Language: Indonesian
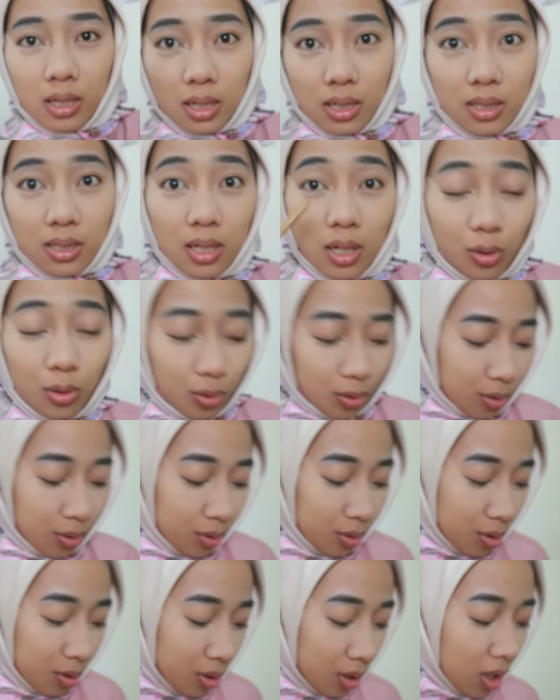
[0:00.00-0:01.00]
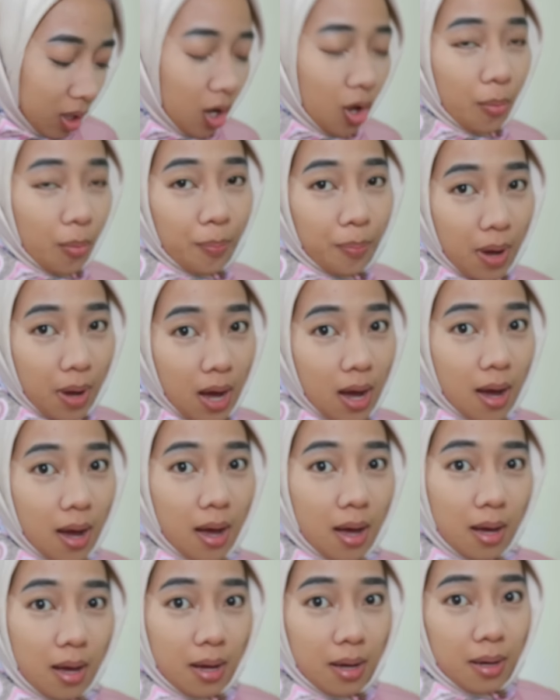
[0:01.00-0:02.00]
ke seluruh kelopak
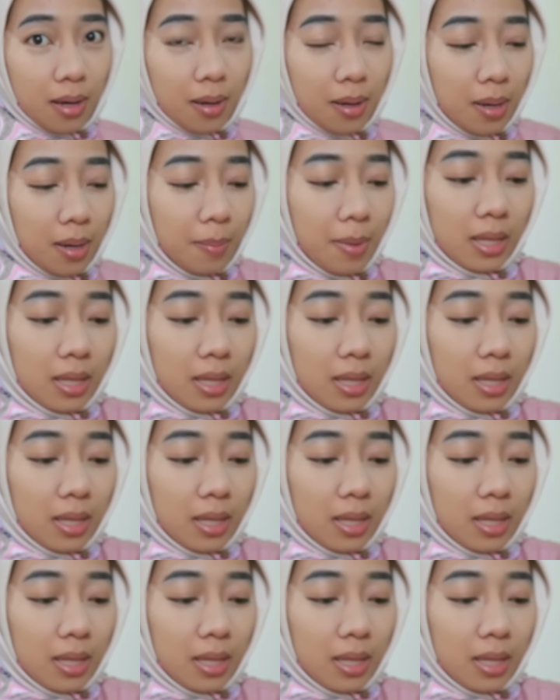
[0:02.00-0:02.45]
uh, eh,